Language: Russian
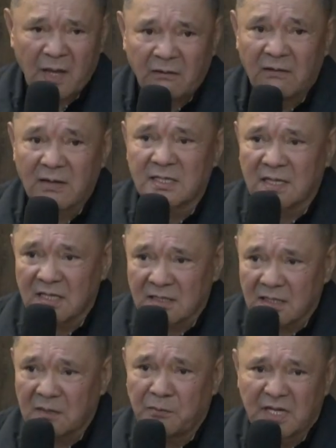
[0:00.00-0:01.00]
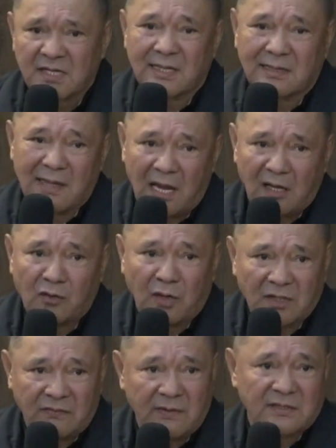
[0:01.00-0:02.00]
возложить
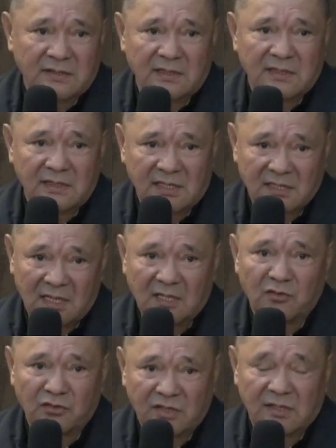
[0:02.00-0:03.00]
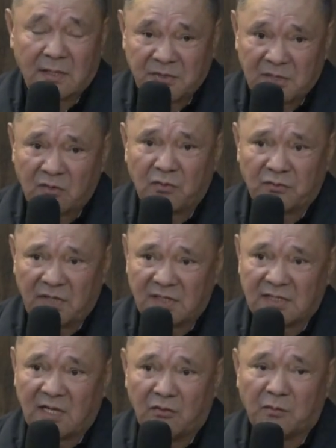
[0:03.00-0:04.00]
персональную ответственность за складывающуюся обстановку и
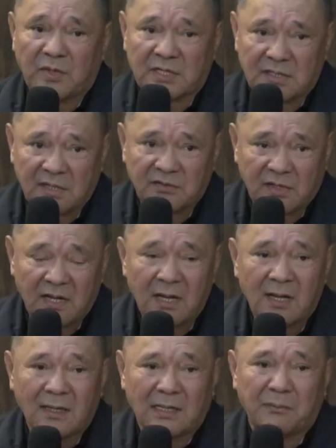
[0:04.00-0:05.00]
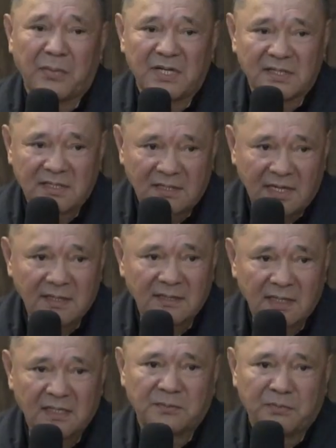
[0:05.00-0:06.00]
за его последствия на
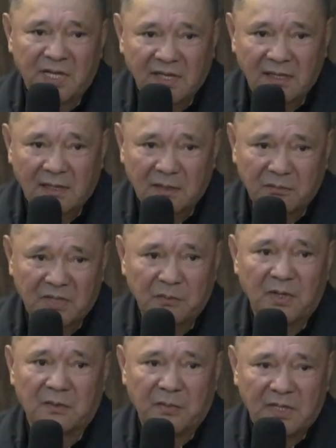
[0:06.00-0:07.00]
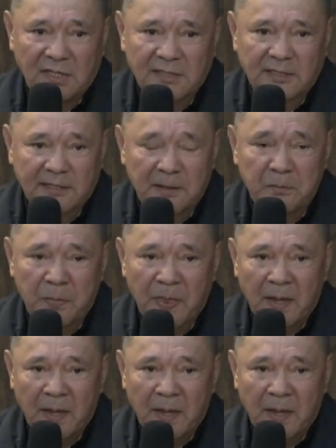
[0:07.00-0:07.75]
президента, спикера, премьер-министра,